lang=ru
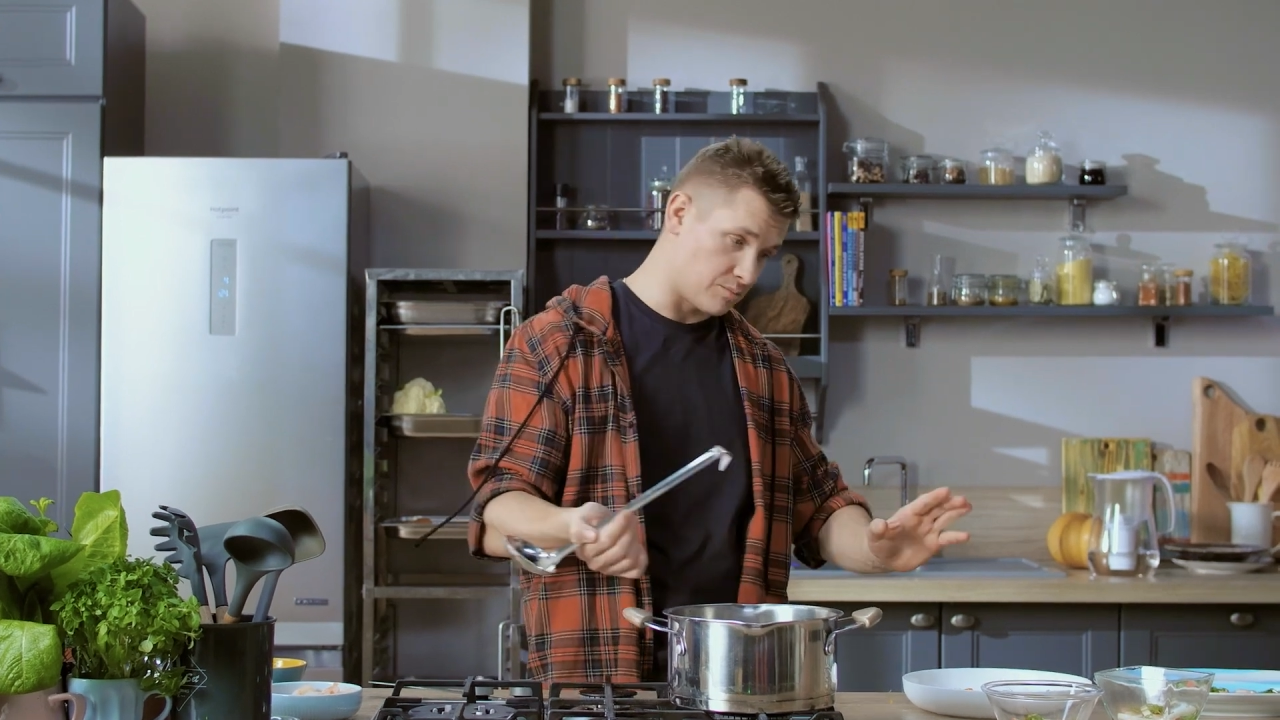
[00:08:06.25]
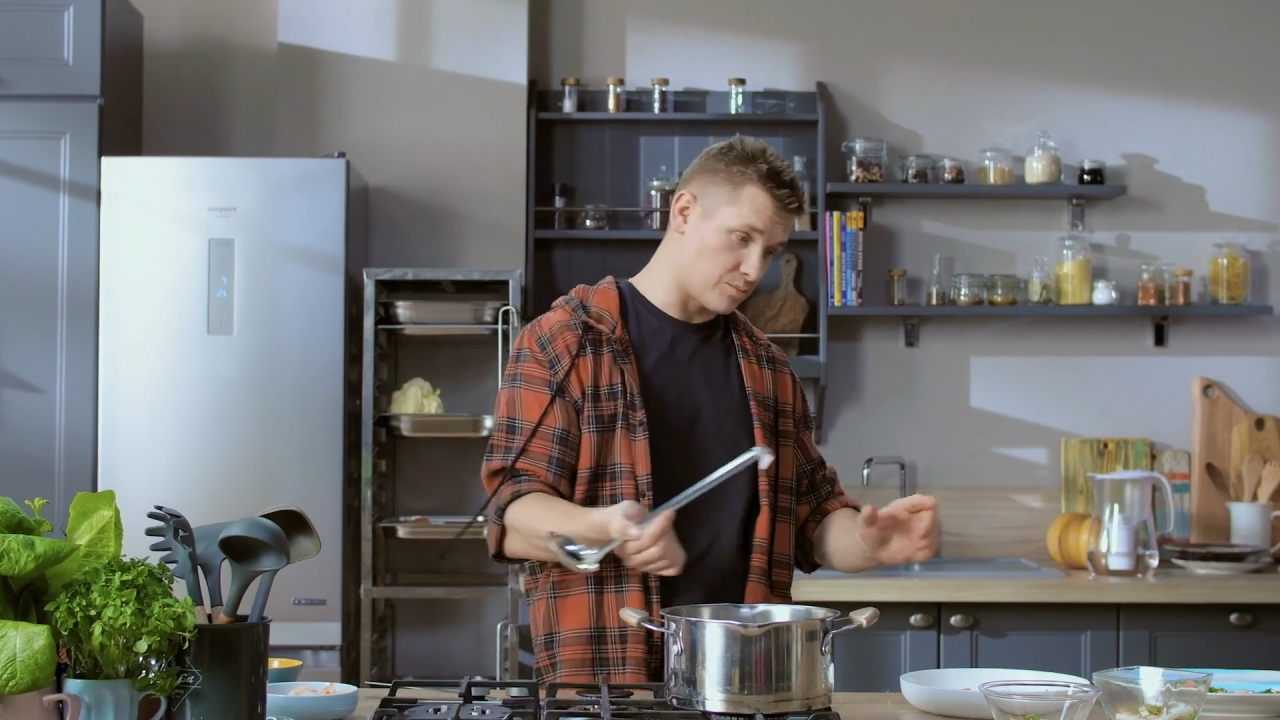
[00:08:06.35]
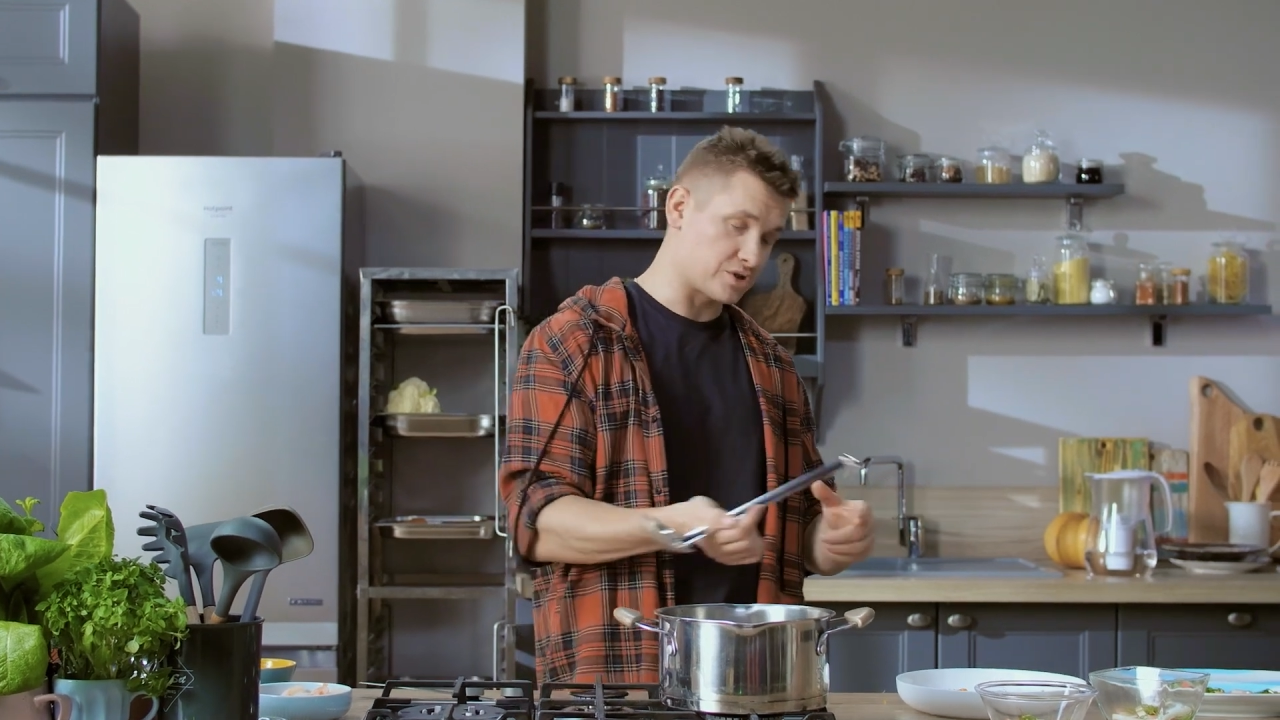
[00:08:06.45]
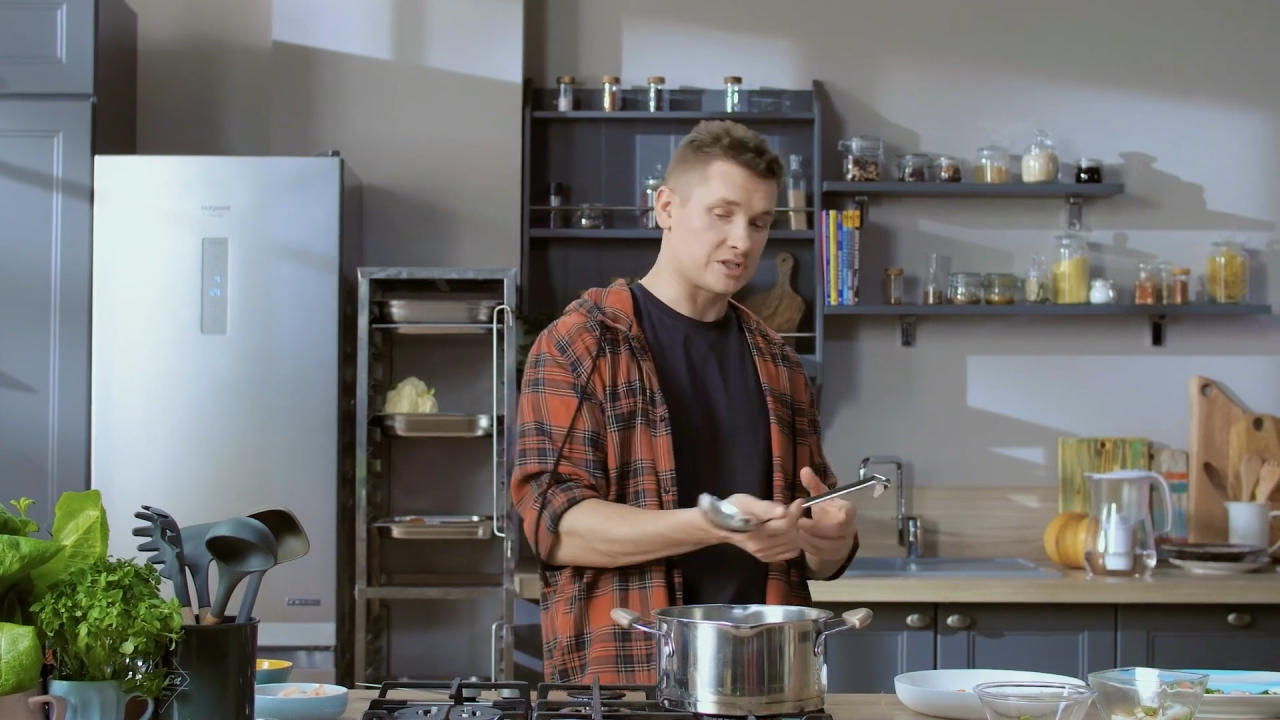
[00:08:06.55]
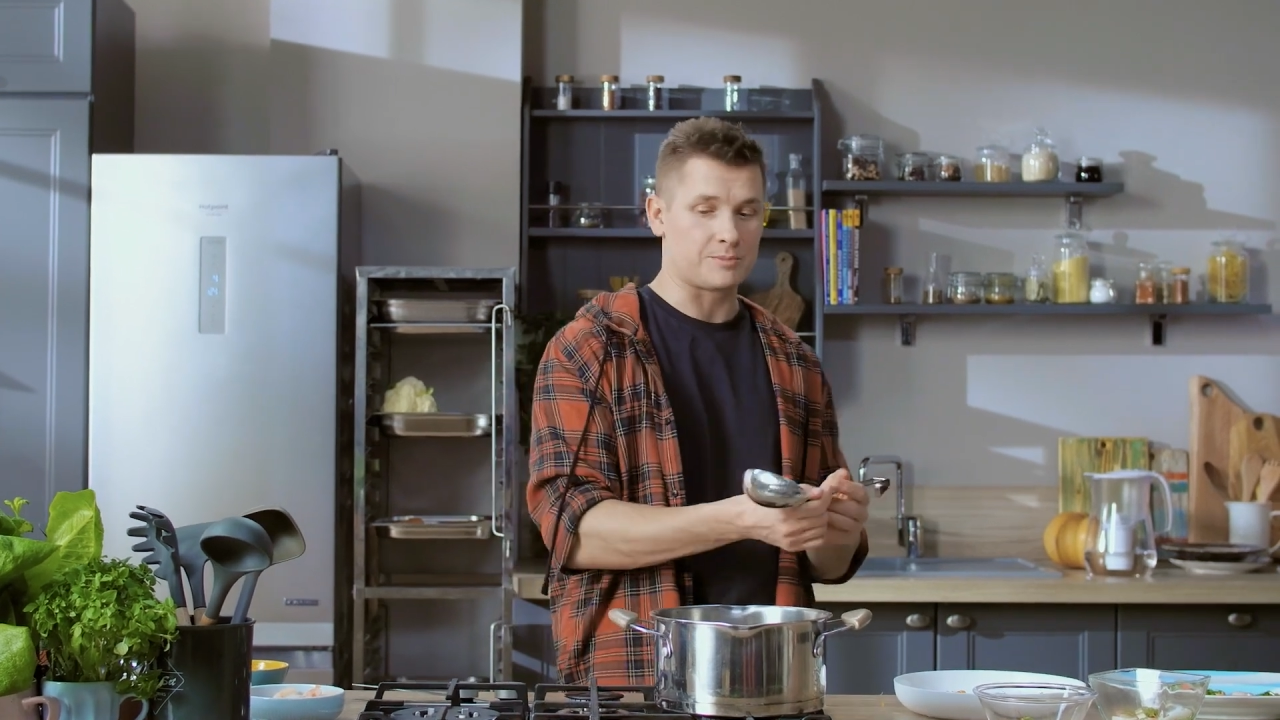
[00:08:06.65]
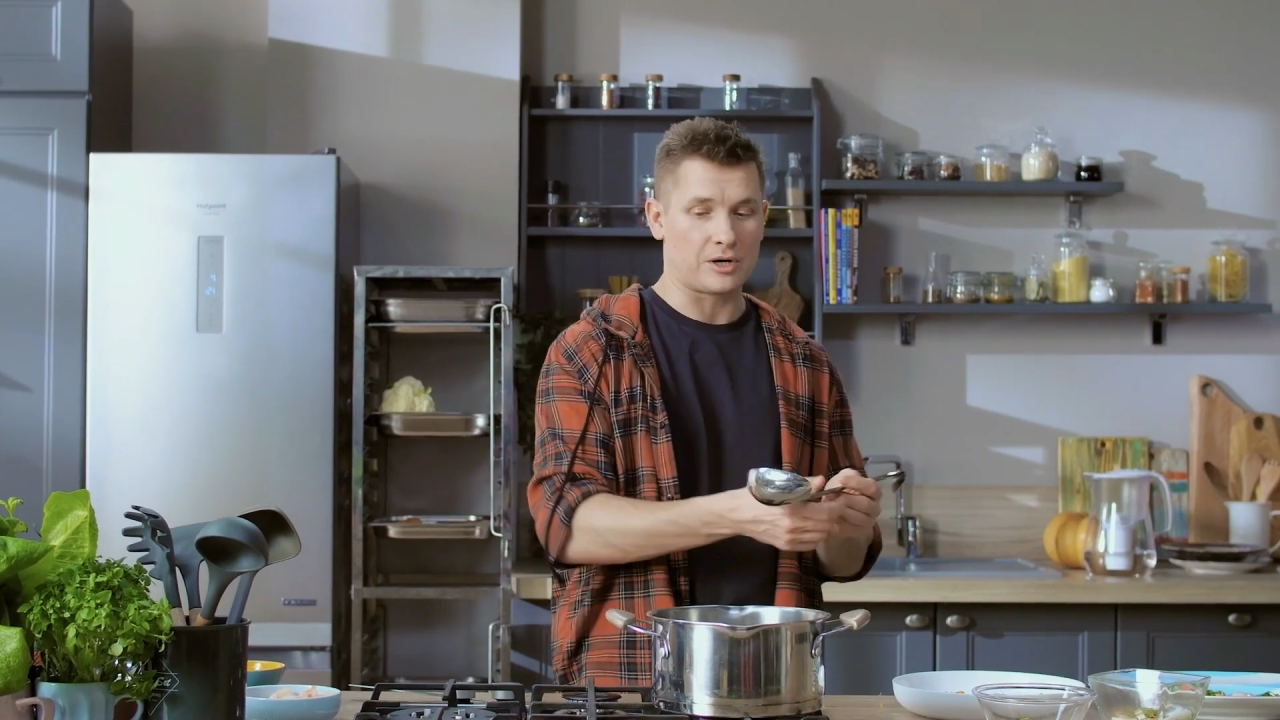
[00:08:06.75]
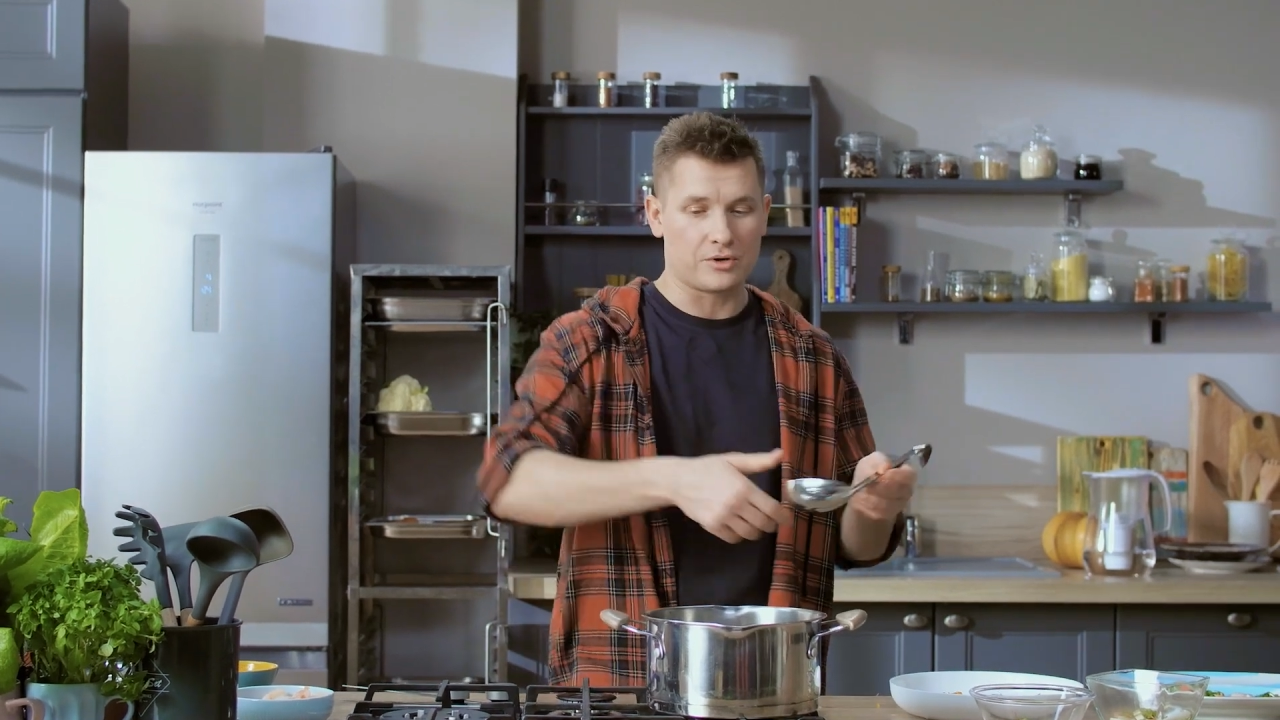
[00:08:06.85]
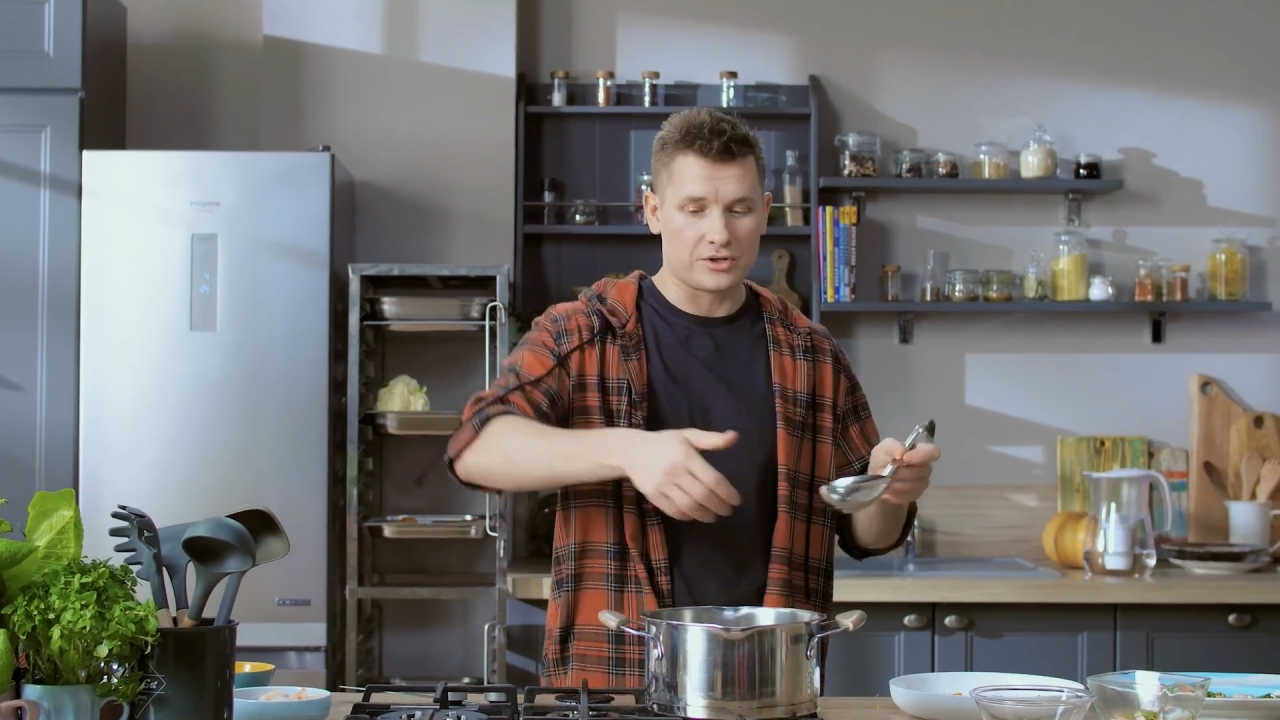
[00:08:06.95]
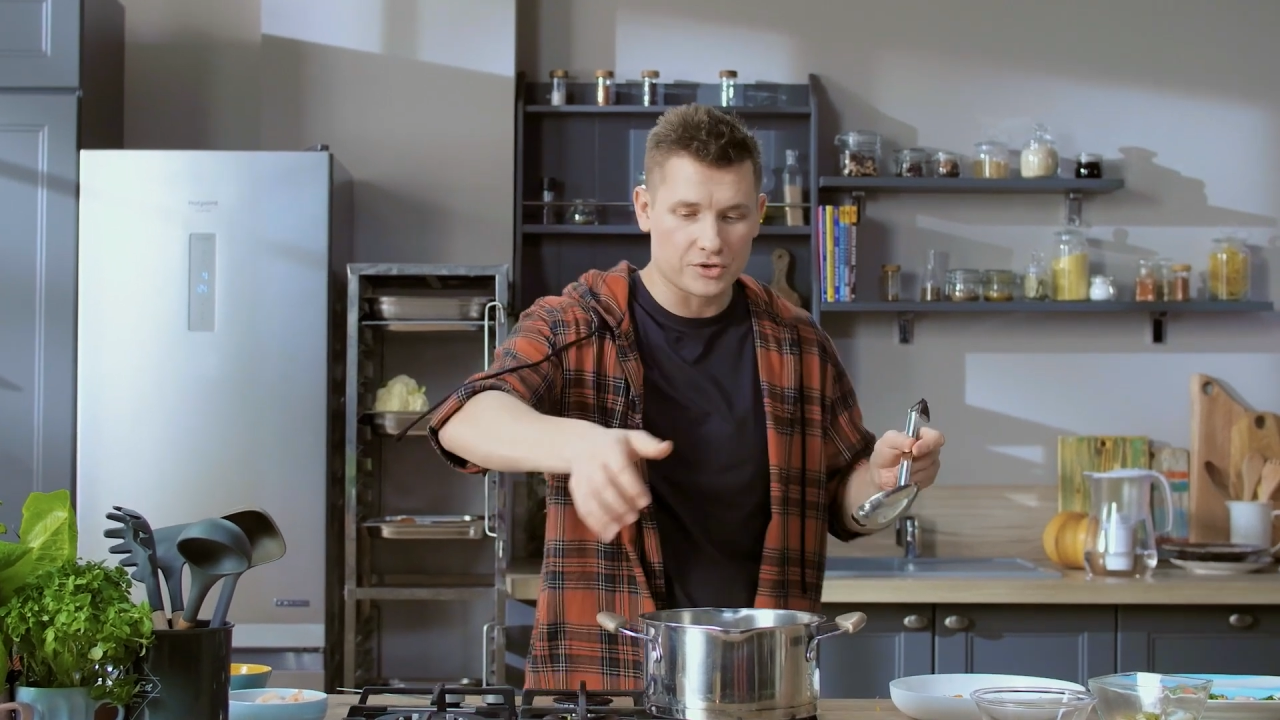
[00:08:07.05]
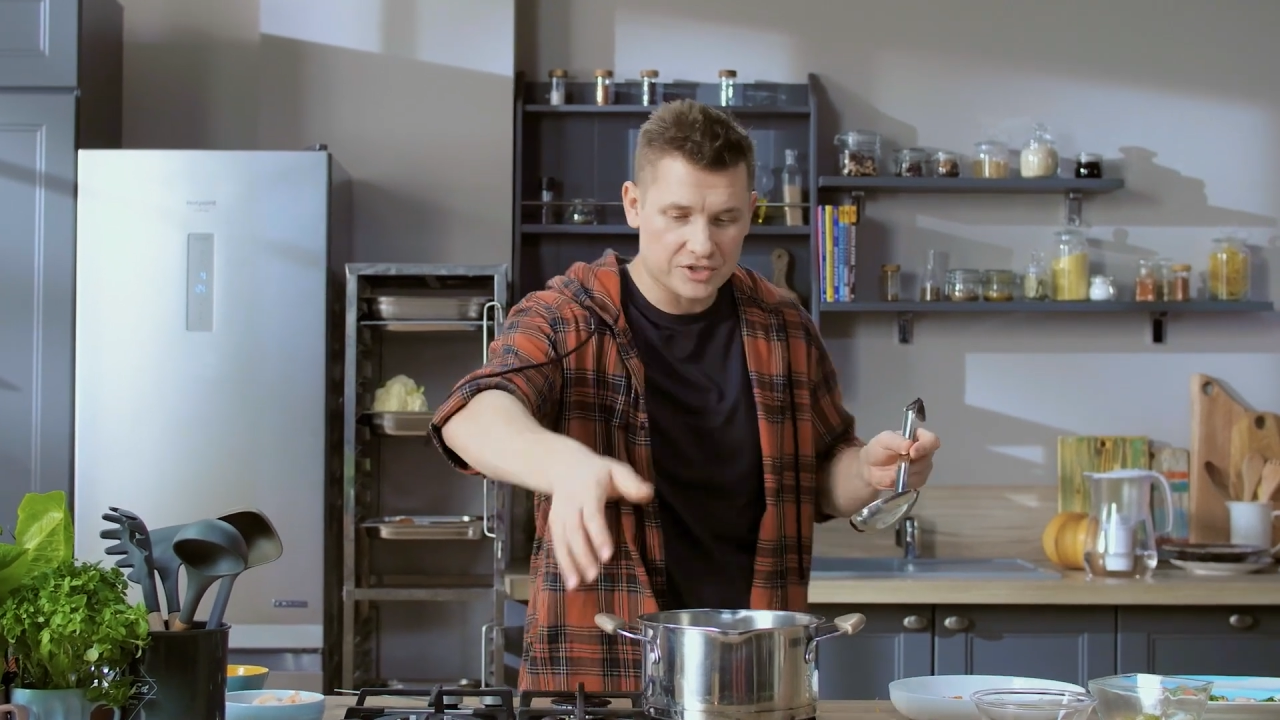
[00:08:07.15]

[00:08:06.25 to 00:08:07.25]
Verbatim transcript: и вы можете спокойно